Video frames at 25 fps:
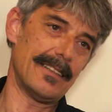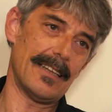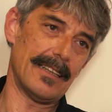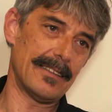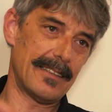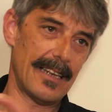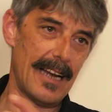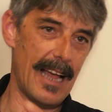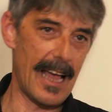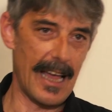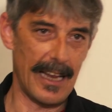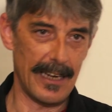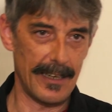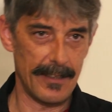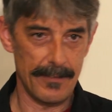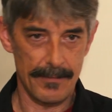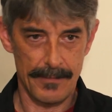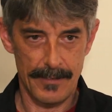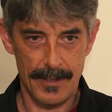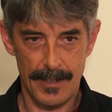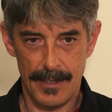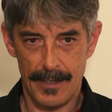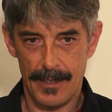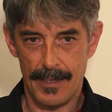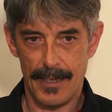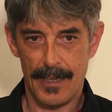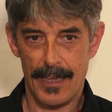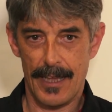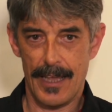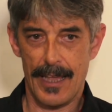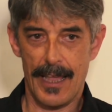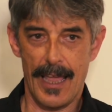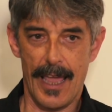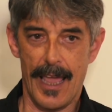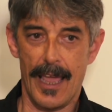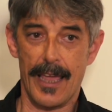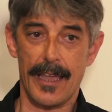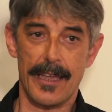teatrale
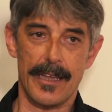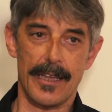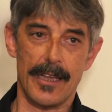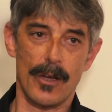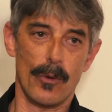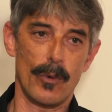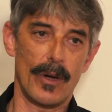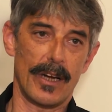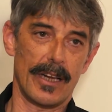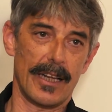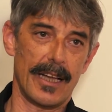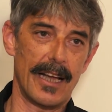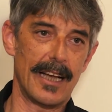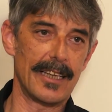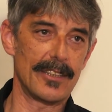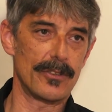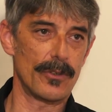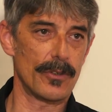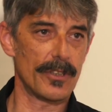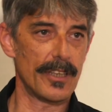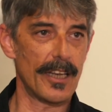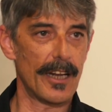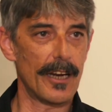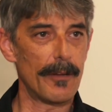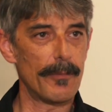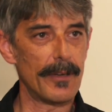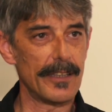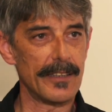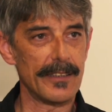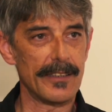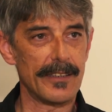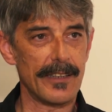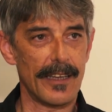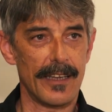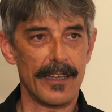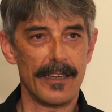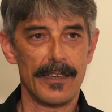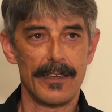e in quel caso
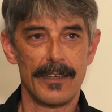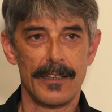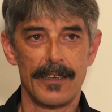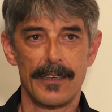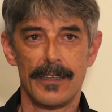chiaramente